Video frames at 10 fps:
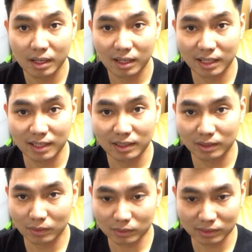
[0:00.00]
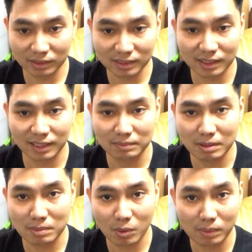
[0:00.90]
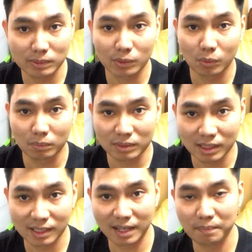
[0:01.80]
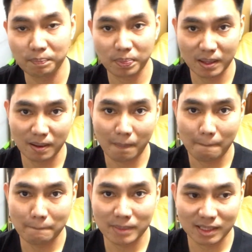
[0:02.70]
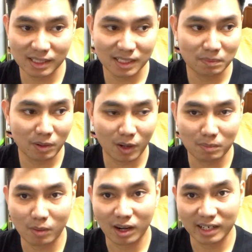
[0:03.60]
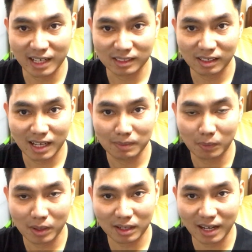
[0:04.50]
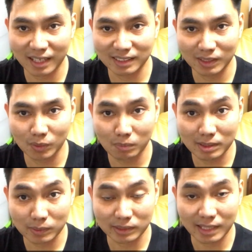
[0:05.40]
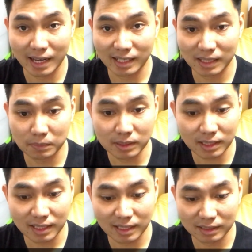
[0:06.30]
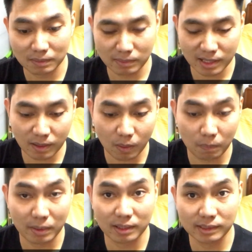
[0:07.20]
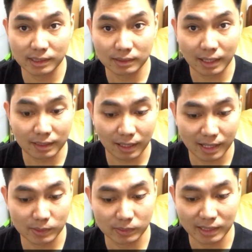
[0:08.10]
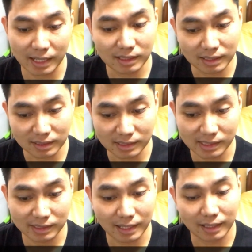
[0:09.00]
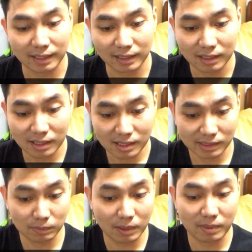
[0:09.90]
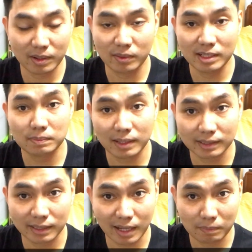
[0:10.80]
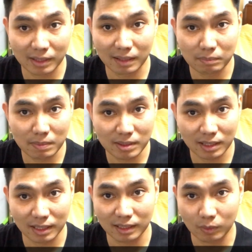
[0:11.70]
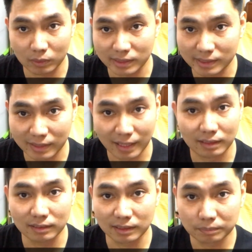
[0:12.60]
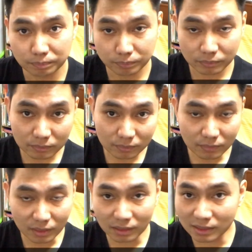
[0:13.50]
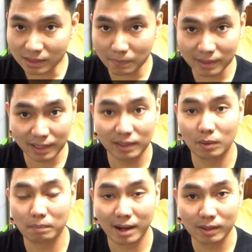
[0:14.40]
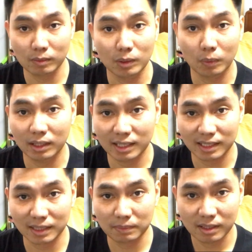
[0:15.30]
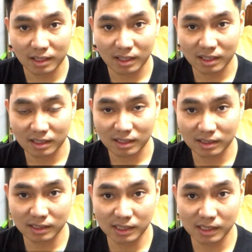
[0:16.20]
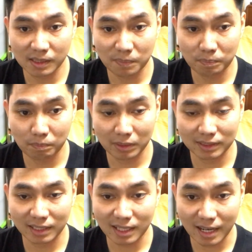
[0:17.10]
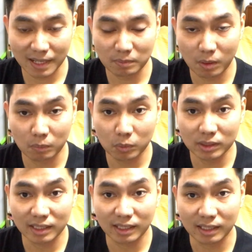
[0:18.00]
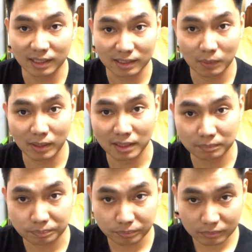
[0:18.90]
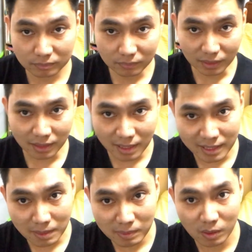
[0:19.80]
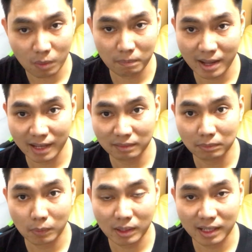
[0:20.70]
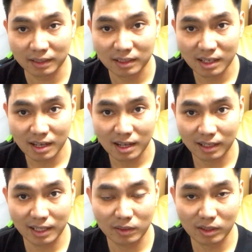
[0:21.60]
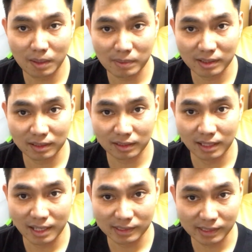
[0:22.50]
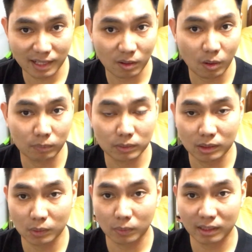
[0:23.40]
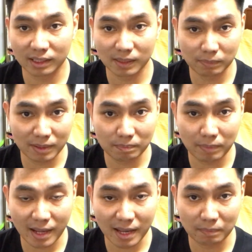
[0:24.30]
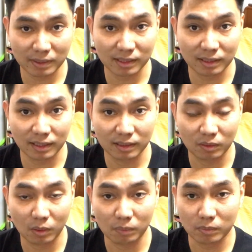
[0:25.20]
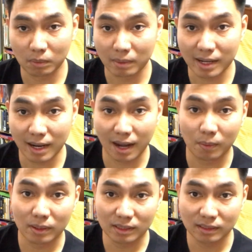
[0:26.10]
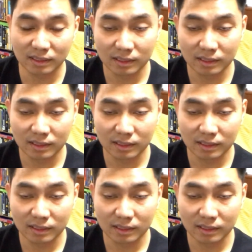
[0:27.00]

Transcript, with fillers: กลิ่นนอกจากเนื่องจากกลิ่นมันมีความสุขุมเยอะไงมันก็เลยไม่ค่อยเหมาะกับเด็กเท่าไหร่ เพราะว่าอาจจะดูไม่สดใสนะครับคือกลิ่นเนี่ยจะไม่ได้ออกเป็นซีตรัสอะไรสดใสเลยคือซีตรัสเนี่ยสำหรับเอโกอิสแพลตินัมนะไม่มีกลิ่นโนซีตรัสเลยคือจะเป็นกลิ่นดอกไม้ล้วนๆเลยครับคือมันจะคล้ายๆน้ำหอมผู้หญิงอะนะแต่ว่า อันนี้มันออกแมน เพราะว่ากลิ่นมันเขาเป็นกลิ่นลักษณะหอมนวลๆนะครับ แป้งๆ เป็นกลิ่นหอมดอกไม้ขาวอะคือ